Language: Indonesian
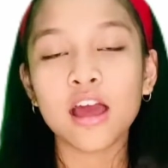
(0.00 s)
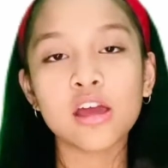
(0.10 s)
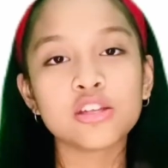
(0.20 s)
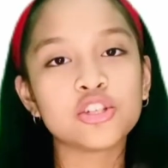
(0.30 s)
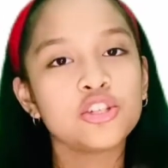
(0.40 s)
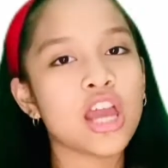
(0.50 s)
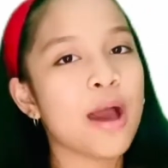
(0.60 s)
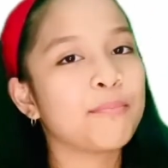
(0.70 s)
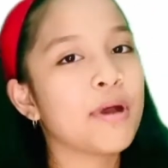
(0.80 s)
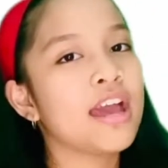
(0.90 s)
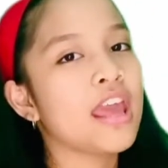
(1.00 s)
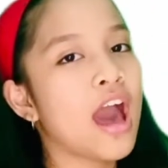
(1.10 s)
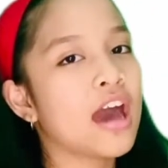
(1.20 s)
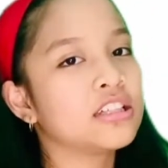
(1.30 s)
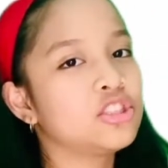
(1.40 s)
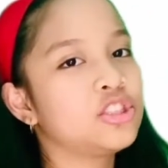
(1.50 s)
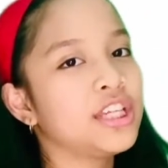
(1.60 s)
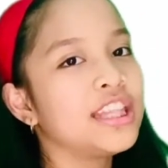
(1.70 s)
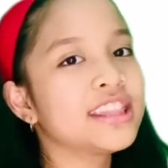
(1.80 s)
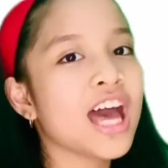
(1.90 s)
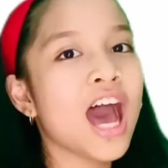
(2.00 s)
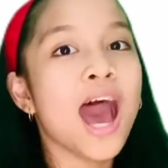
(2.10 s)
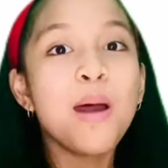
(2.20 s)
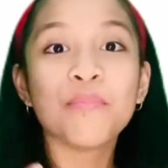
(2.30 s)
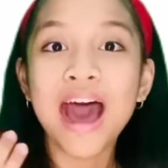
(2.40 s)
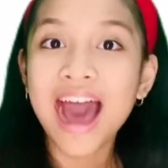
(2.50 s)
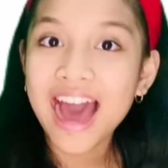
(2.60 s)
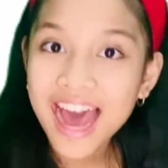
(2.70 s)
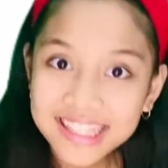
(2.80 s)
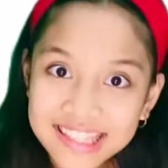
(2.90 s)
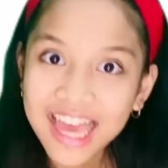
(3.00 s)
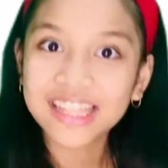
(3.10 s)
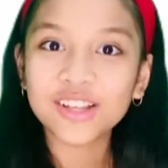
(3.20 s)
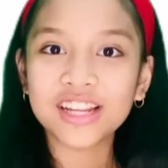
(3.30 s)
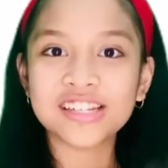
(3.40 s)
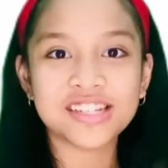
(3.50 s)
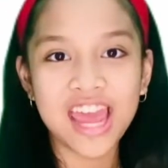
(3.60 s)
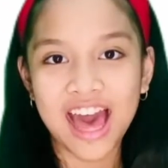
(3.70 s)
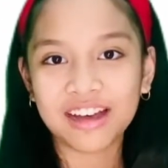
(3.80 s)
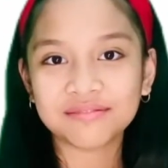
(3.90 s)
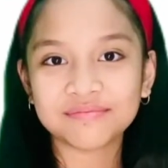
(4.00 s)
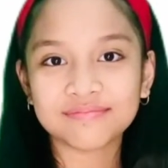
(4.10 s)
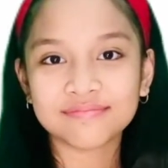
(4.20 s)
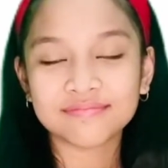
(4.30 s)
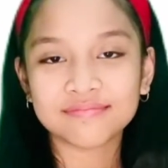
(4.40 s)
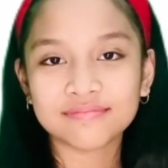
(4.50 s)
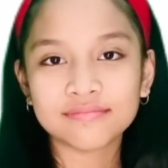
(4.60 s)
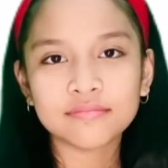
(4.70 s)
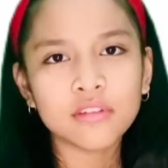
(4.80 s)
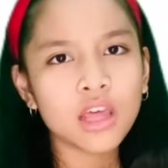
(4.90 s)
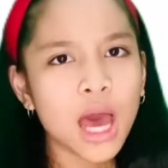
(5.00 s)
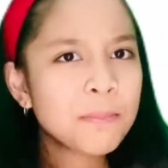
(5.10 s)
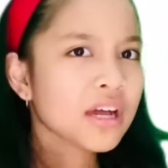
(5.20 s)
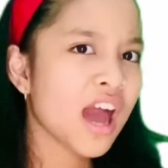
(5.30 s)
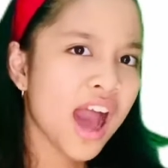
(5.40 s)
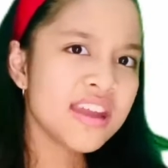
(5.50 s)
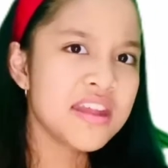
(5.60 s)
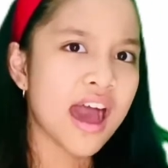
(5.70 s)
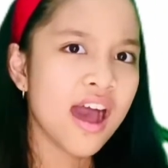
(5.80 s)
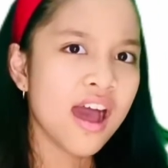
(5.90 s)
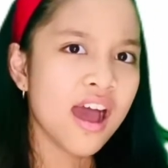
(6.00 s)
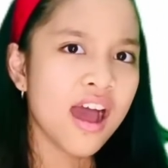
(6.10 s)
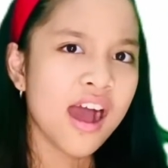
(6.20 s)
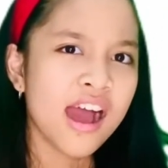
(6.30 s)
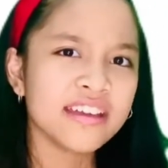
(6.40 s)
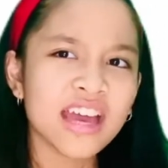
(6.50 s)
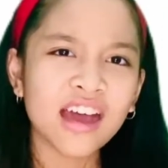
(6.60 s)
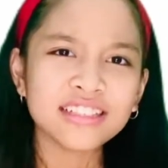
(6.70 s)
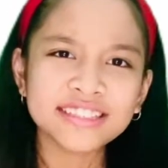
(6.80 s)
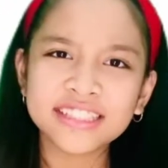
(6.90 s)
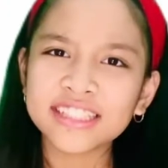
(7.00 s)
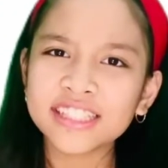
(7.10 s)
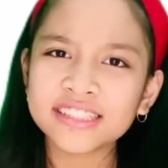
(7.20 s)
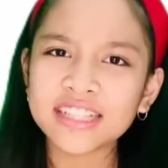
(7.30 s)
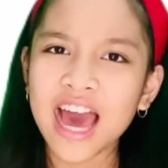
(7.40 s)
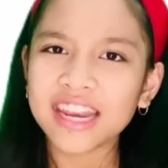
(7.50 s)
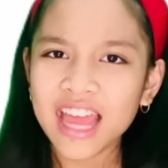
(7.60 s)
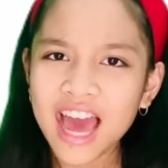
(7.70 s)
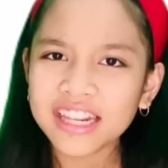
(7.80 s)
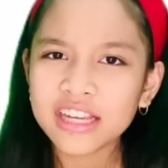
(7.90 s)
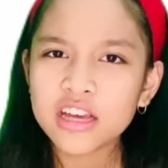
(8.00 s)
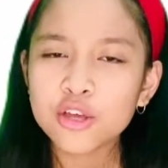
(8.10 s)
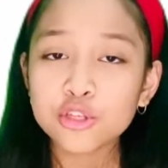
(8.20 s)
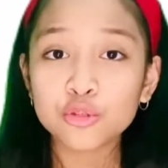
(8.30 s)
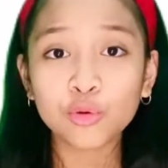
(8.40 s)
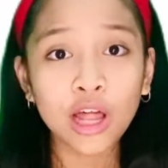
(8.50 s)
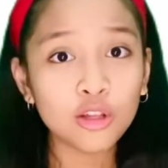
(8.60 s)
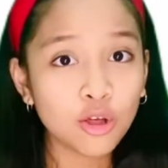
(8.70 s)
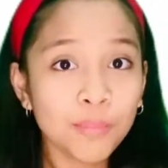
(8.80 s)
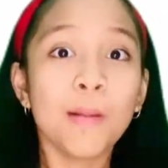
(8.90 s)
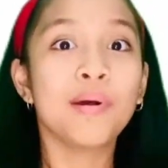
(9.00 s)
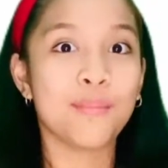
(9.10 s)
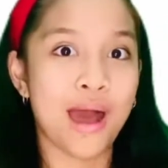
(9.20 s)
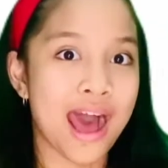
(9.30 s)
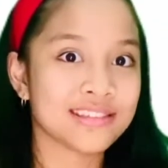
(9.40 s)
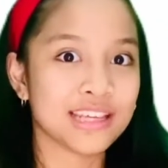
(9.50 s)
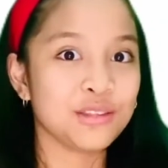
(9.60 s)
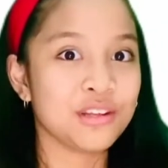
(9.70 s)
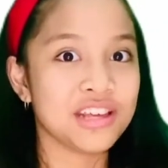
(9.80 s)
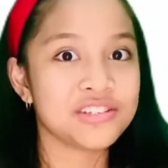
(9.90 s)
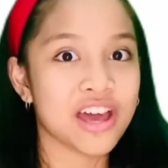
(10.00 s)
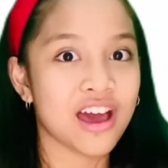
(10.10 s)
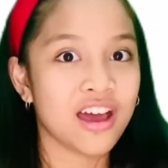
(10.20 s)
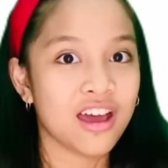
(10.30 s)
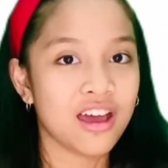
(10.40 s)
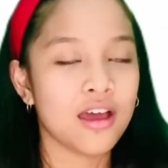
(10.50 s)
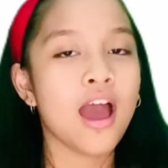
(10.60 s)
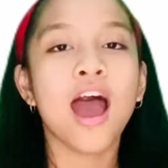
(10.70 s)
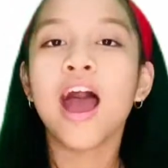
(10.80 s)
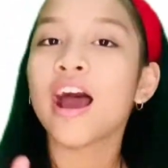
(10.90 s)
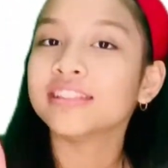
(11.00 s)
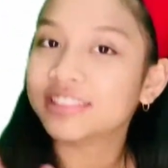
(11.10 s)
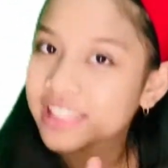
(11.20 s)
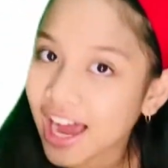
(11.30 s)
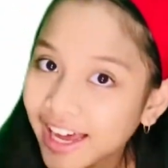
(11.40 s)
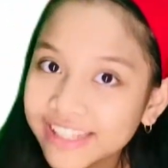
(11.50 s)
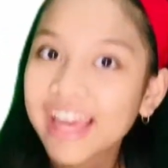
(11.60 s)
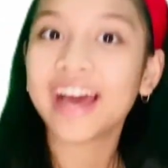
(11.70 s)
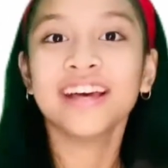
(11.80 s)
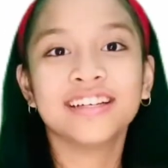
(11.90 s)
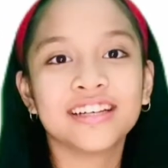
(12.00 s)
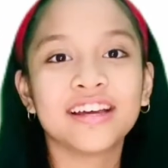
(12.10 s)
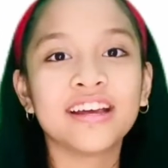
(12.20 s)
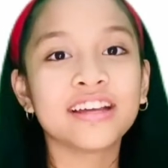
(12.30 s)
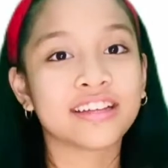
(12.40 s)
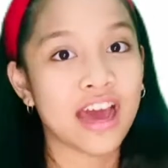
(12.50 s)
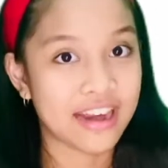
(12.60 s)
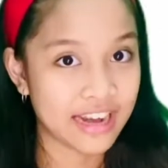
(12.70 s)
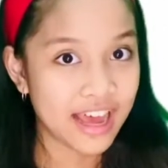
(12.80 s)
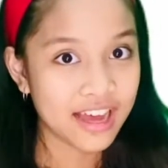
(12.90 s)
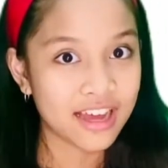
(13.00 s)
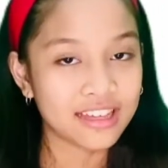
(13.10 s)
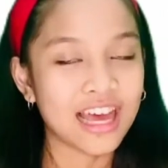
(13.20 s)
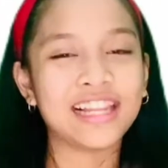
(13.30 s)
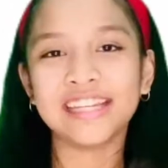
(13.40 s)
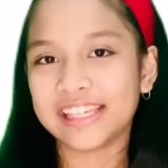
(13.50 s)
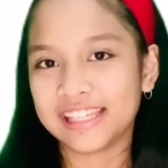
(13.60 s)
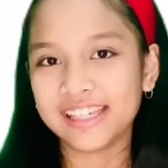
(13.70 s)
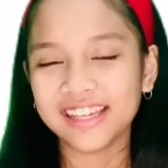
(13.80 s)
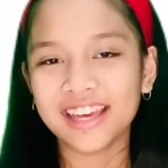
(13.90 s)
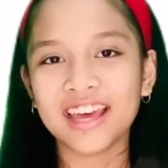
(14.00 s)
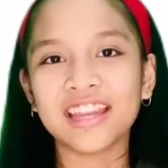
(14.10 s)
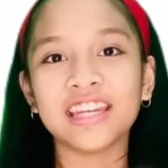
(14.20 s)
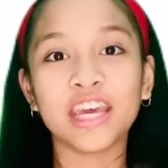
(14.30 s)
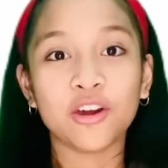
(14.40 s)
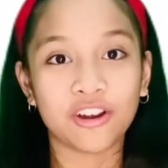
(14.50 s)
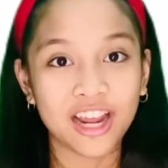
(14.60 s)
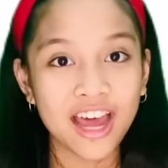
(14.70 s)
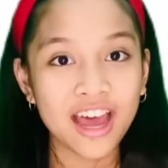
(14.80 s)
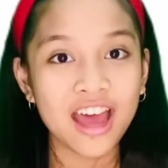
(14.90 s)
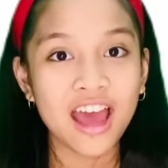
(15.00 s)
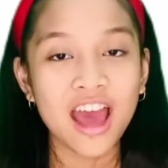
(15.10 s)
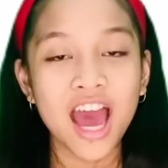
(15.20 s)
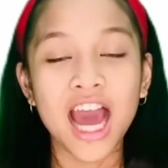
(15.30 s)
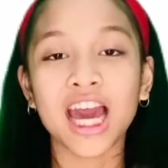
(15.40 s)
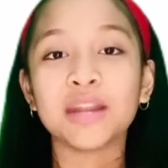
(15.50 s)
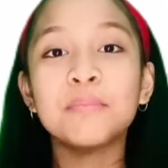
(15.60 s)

Siapa yang cinta bahasa Indonesia? Apakah ada yang di sini sehari-hari suka lupa berbahasa Indonesia? Jangan ya, karena kali ini Neora akan